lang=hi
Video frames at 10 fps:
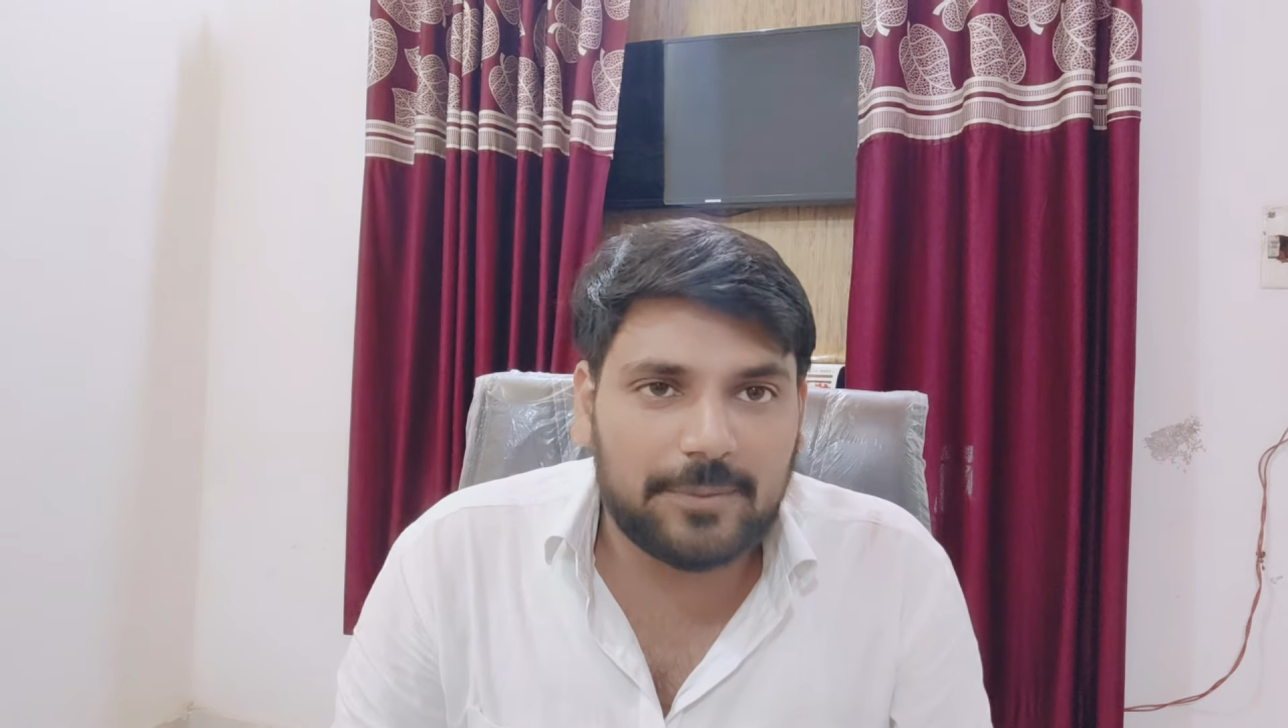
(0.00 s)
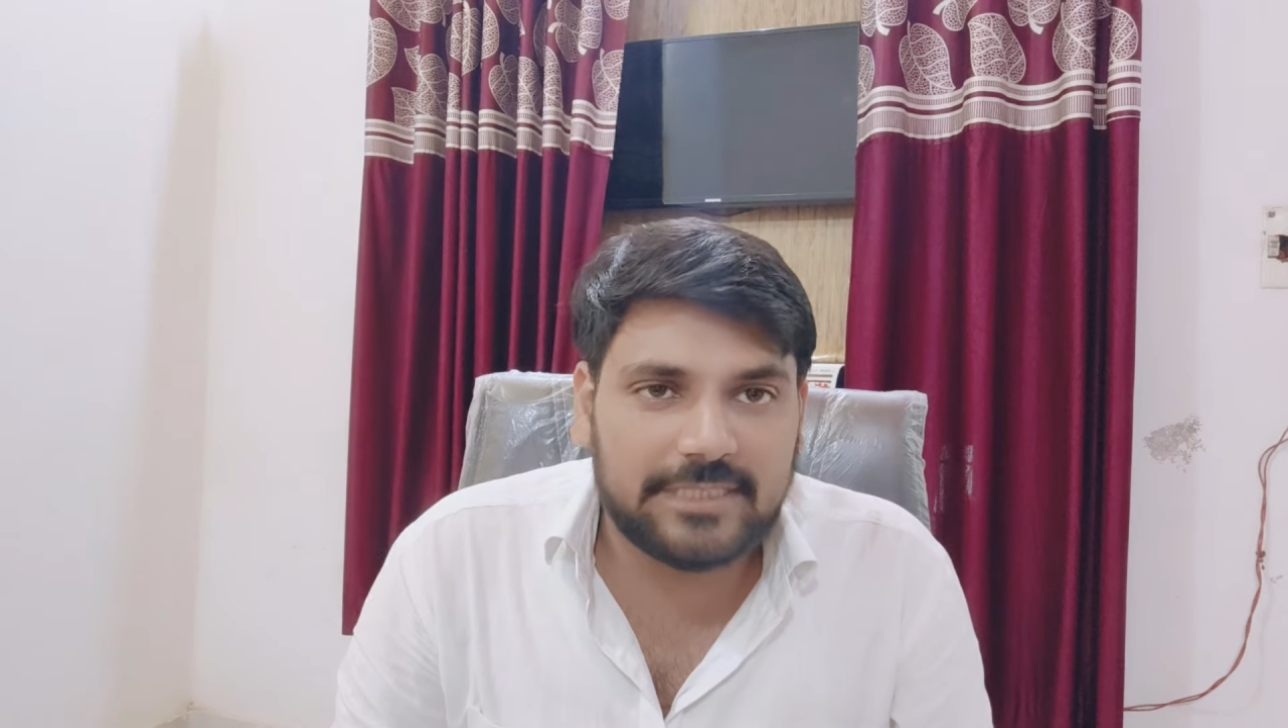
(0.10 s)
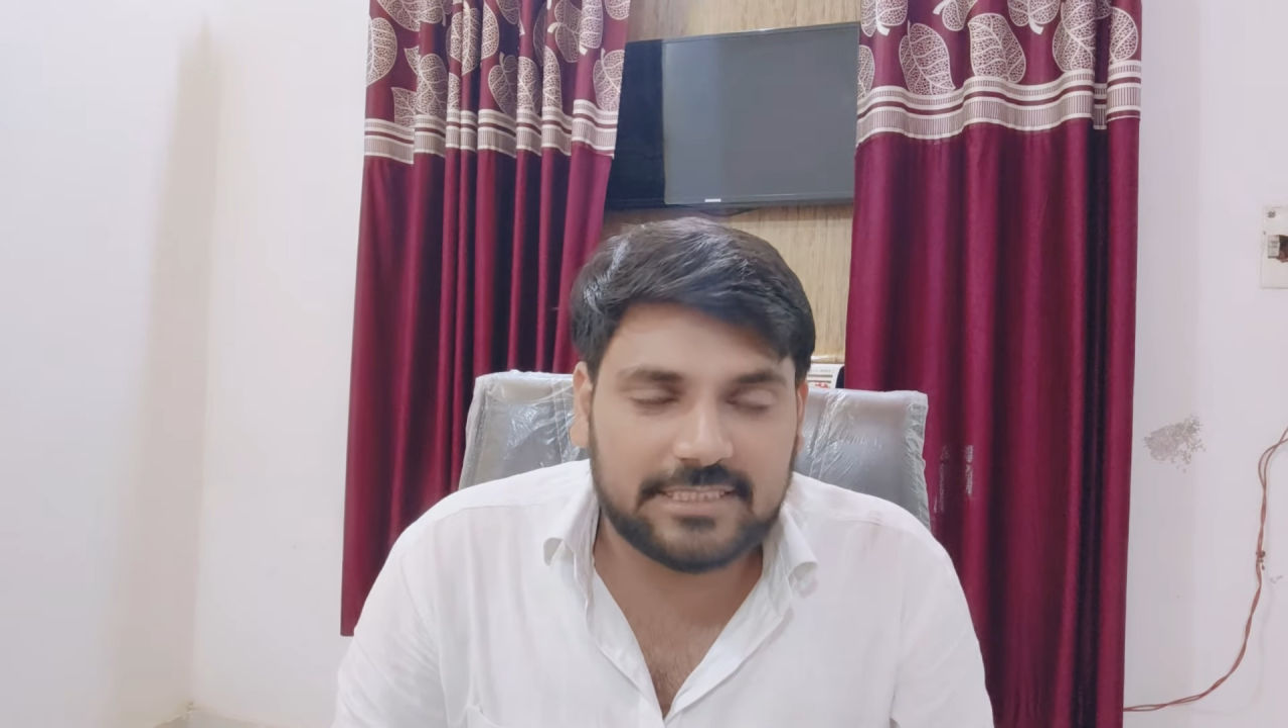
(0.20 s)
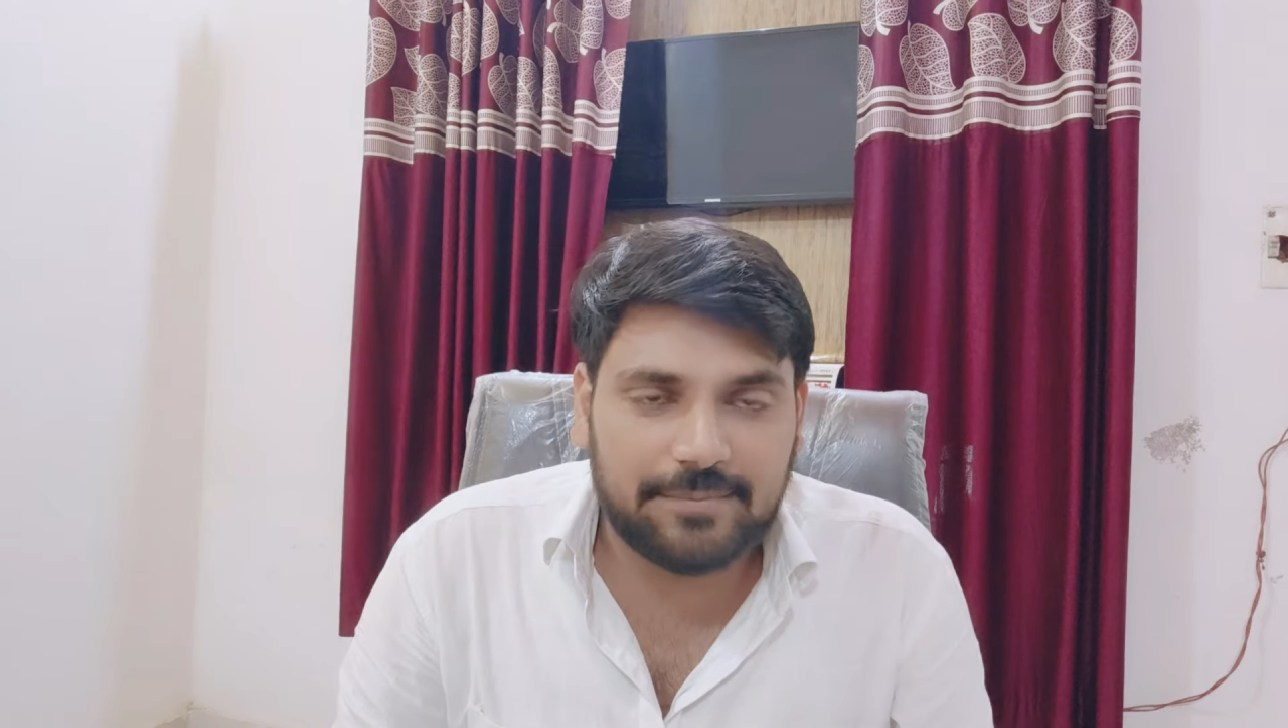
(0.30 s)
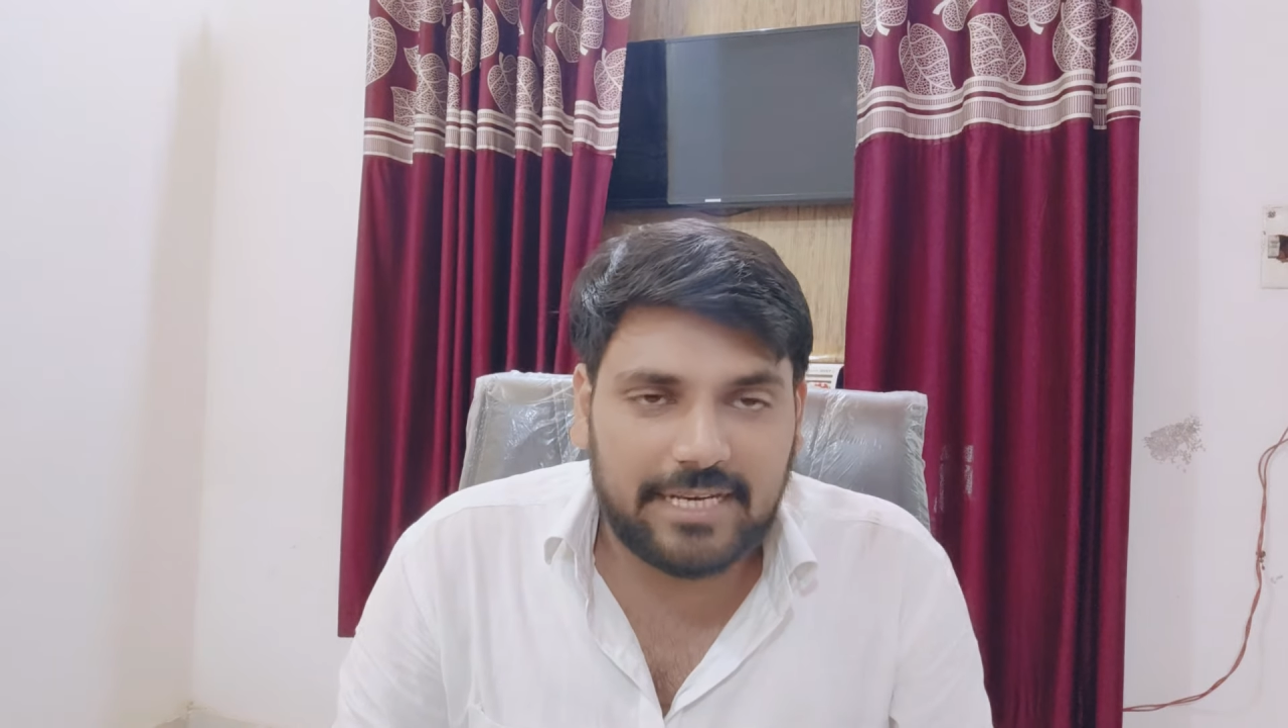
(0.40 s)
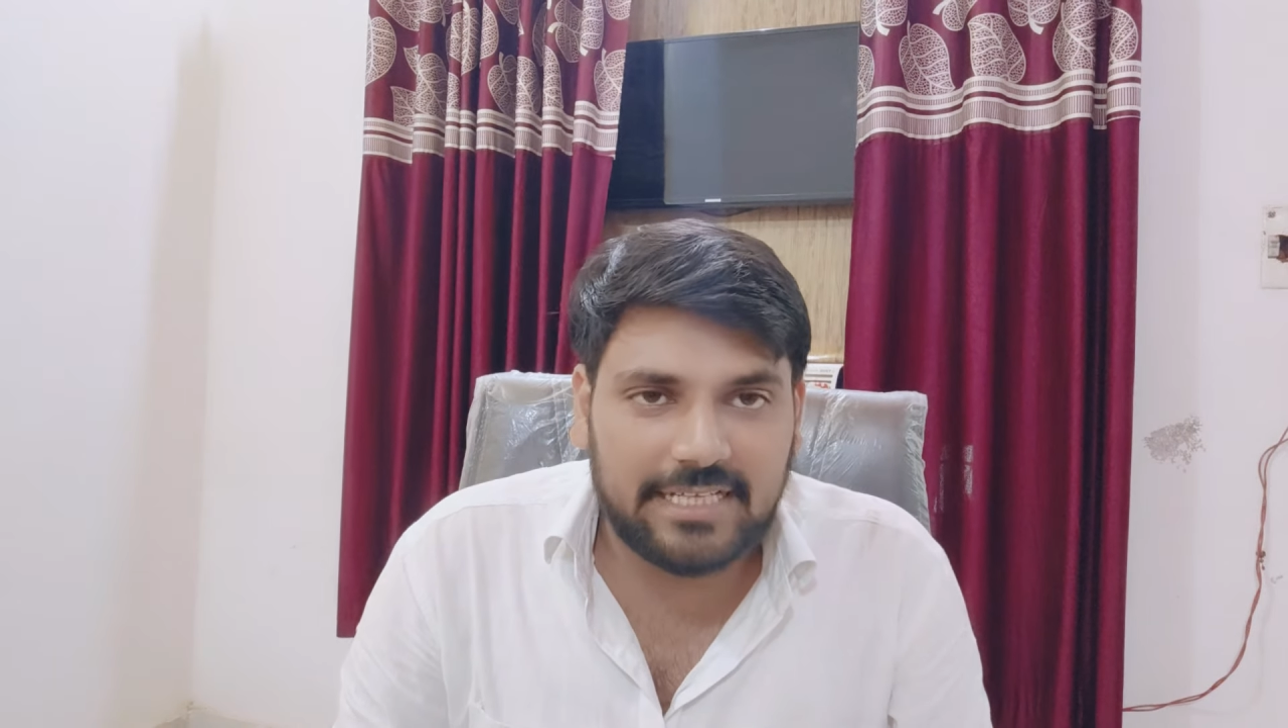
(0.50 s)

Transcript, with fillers: ऑफिस जैसे मान